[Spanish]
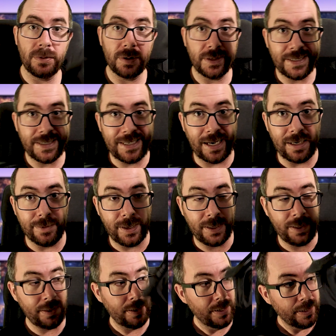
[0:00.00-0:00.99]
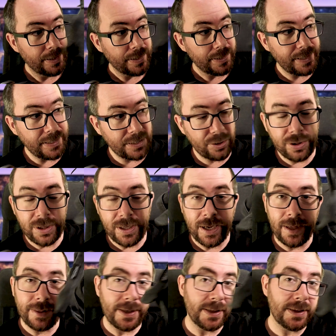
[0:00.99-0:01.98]
sale, ¿vale? Y esto
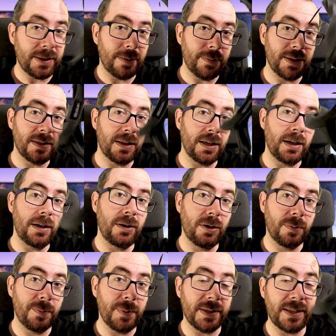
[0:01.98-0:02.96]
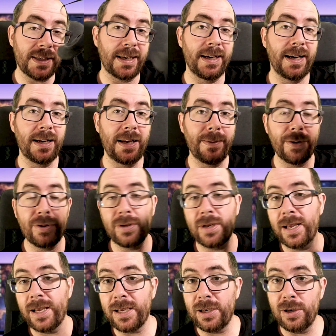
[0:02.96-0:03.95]
ya directamente lo metes en la
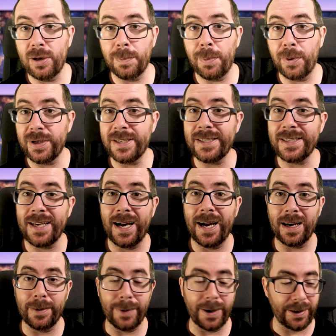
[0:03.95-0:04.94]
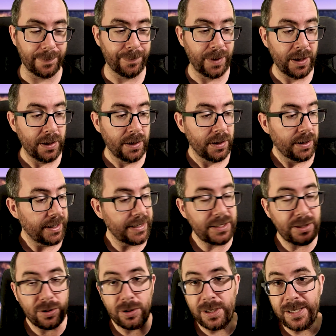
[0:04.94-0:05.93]
lavadora y lo pones a lavar.
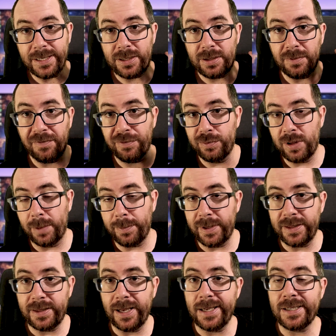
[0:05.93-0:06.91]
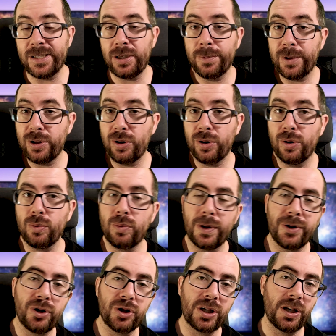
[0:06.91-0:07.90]
Esto es fundamental sobre todo
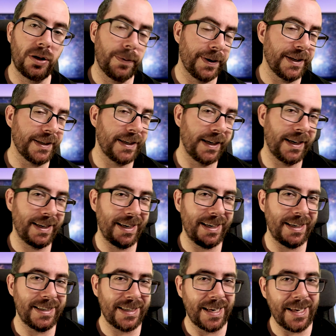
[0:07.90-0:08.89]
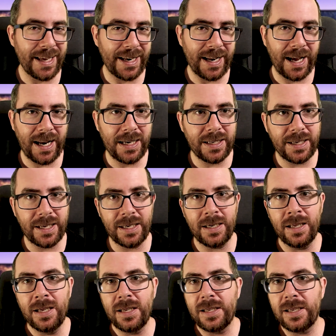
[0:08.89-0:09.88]
cuando se lo vayas a querer enseñar a
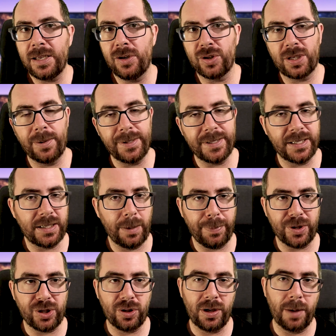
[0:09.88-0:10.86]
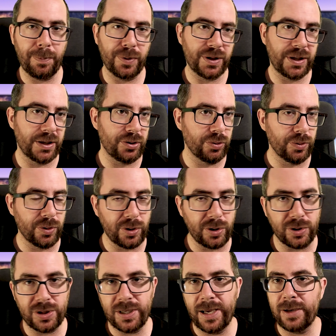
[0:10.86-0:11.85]
alguien y no sabes si esa persona pues es
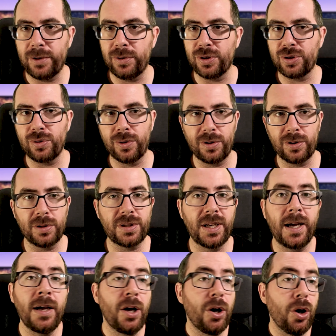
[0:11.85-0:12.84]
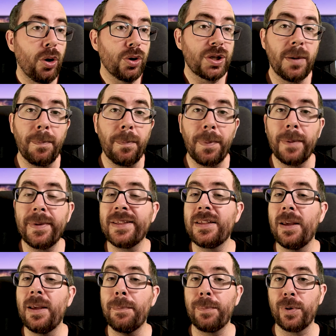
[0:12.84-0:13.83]
sudorosa, no es sudorosa o
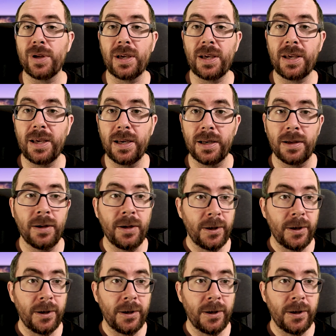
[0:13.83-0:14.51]
simplemente por higiene.